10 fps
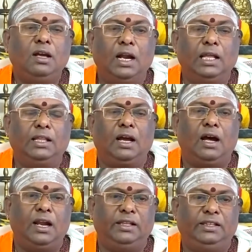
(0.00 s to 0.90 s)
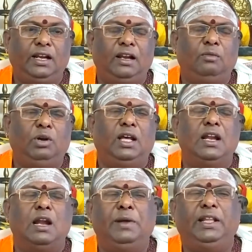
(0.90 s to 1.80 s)
கடந்த காலத்தில் உள்ள
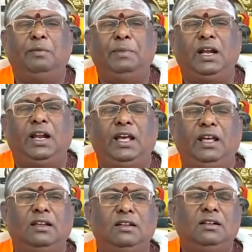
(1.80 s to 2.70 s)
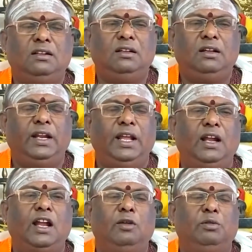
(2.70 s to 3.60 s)
நன்மை தீமைகளை
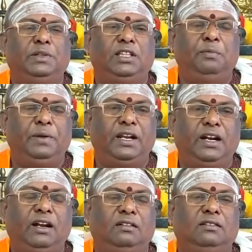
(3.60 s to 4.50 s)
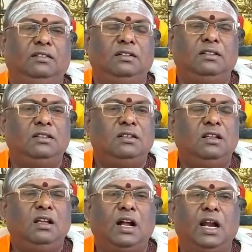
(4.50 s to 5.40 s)
நீங்கள் அனுபவித்திருப்பீர்கள்
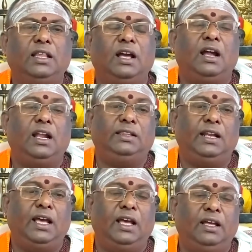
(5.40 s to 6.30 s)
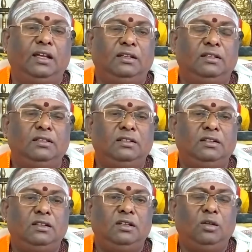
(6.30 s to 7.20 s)
கடந்த காலத்தில்
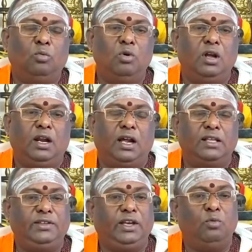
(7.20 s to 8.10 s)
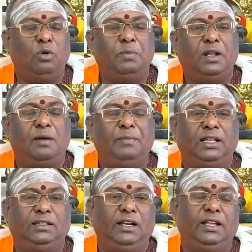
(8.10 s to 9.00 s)
உங்கள் ராசிக்கு ஒன்பதாம்
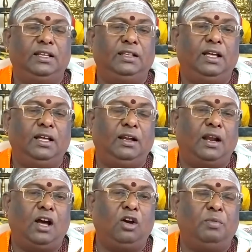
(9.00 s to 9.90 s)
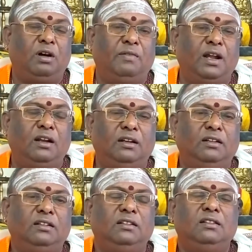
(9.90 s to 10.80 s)
இடத்தில் இருந்த ராகு பகவான்
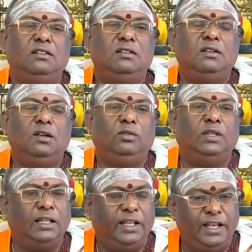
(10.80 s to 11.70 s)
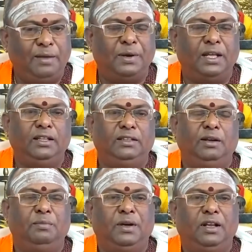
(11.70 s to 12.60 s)
தந்தையை
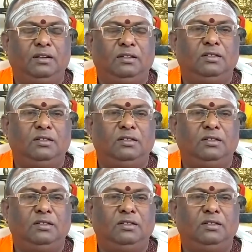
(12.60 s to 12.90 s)
பாதித்திருப்பார்